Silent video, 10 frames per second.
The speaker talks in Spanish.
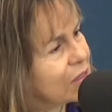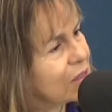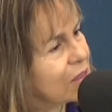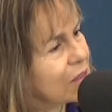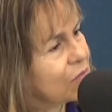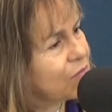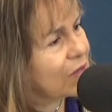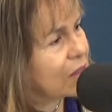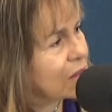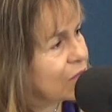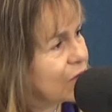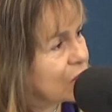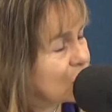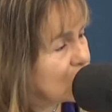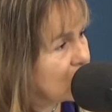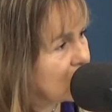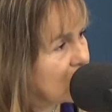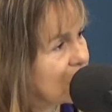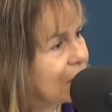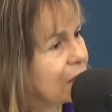que es falta de reflexión,
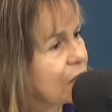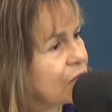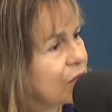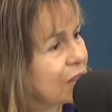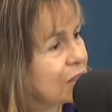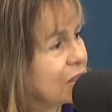que, es